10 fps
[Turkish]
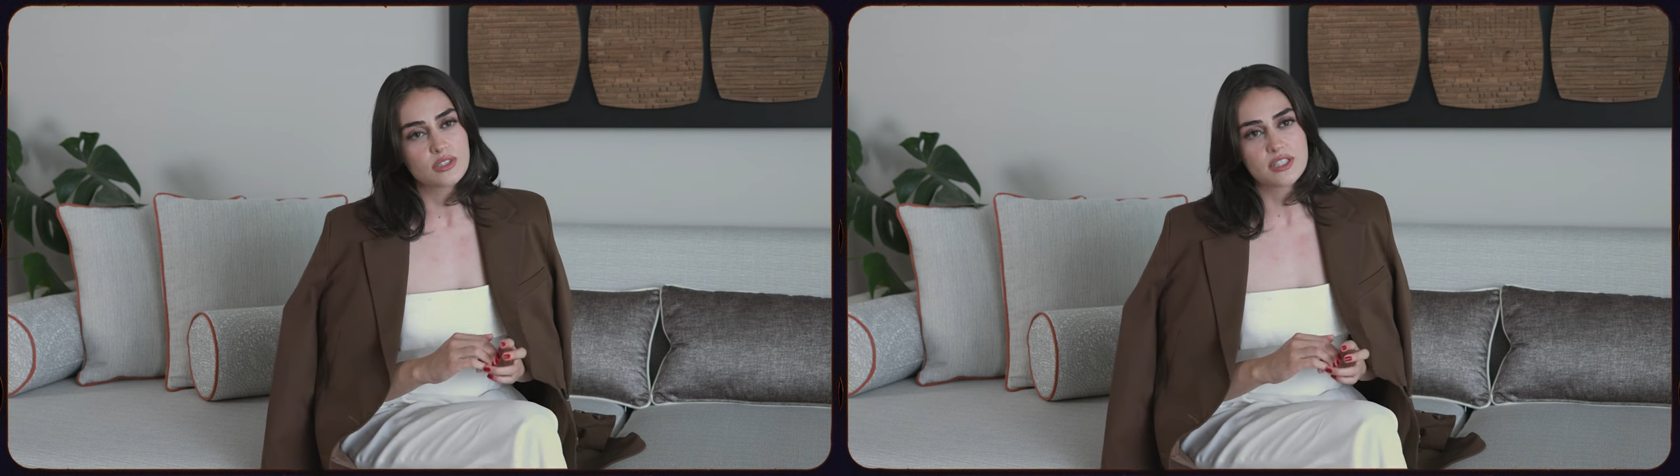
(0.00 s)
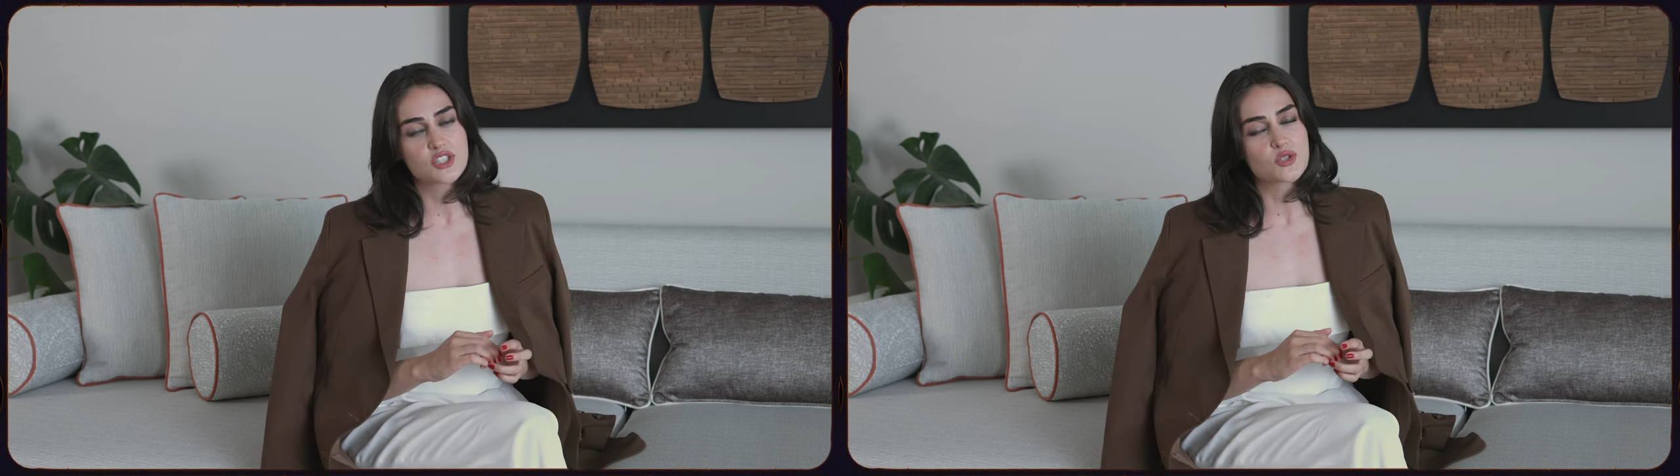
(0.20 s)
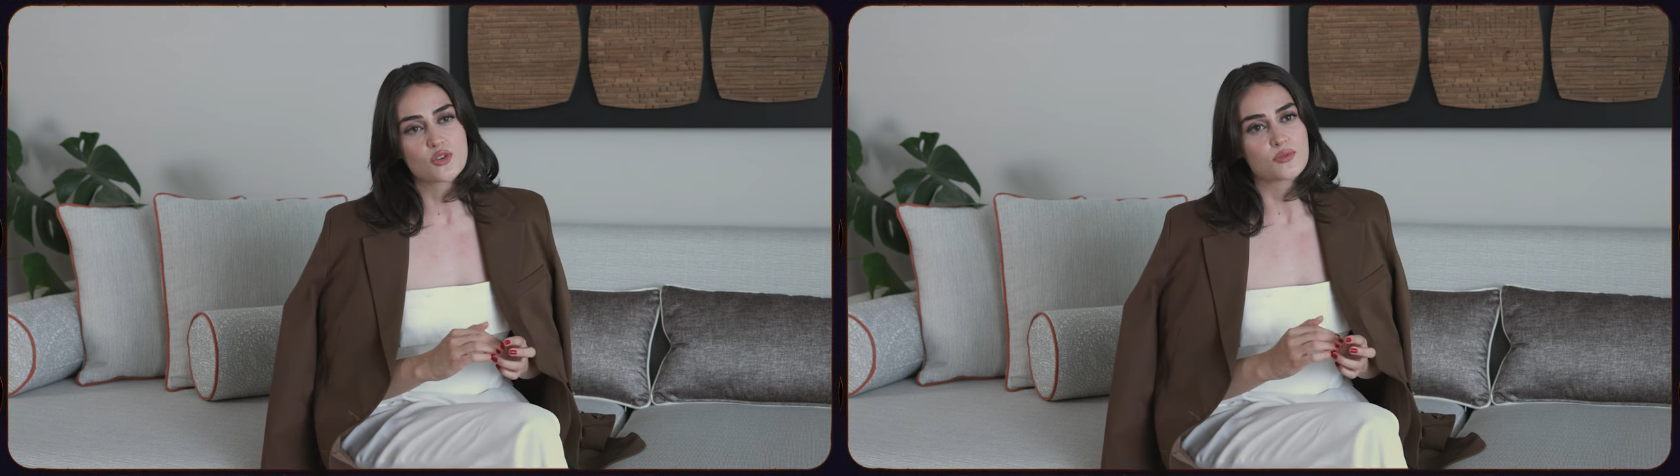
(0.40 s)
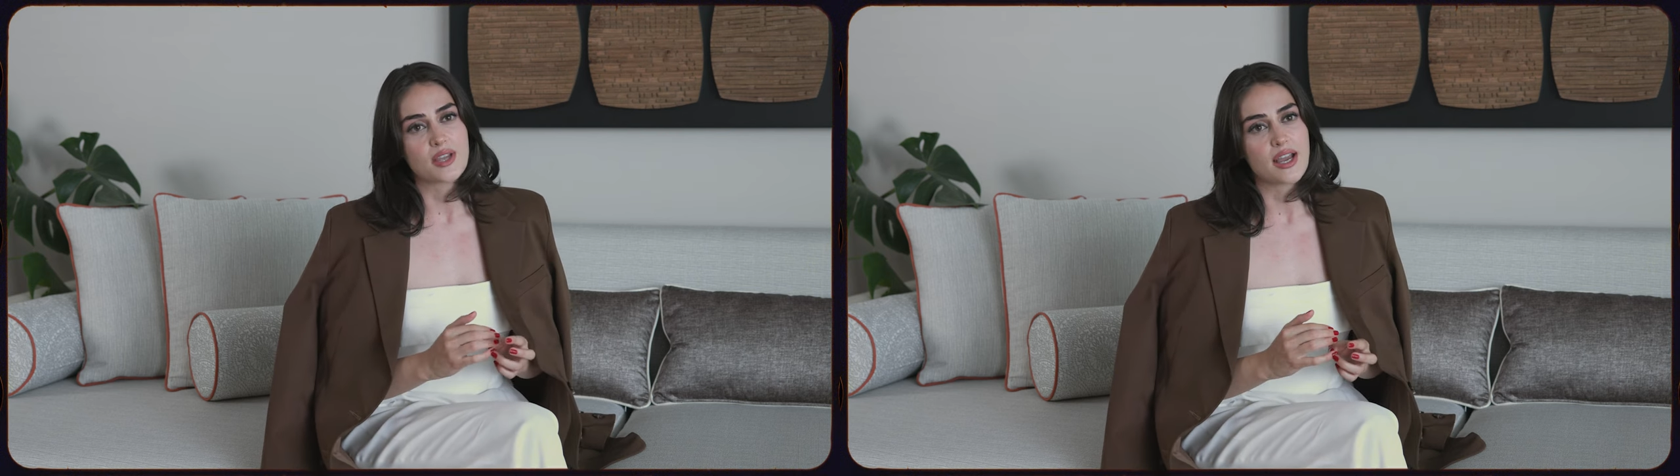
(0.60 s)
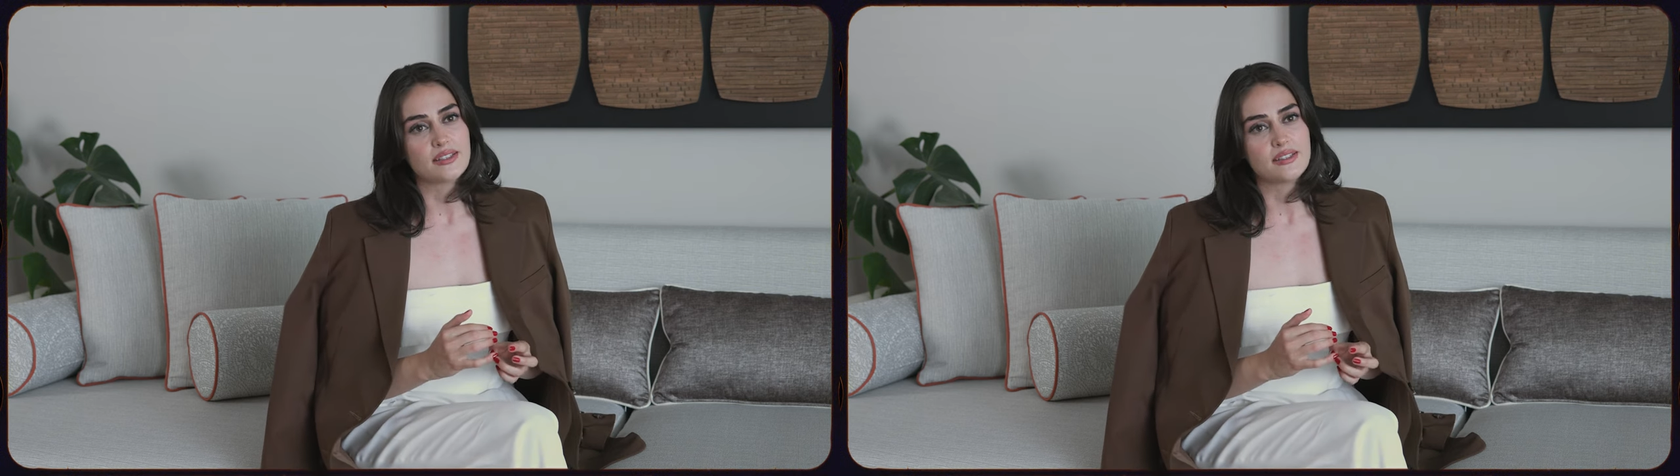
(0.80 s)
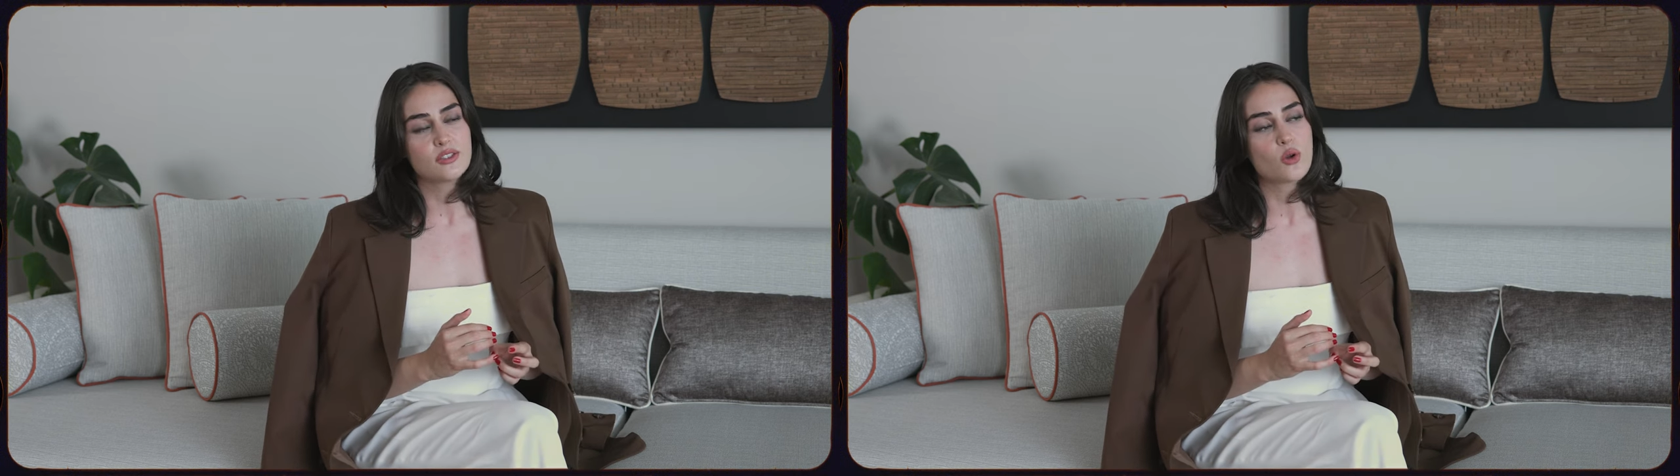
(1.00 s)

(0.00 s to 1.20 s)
onları açıyorum yani.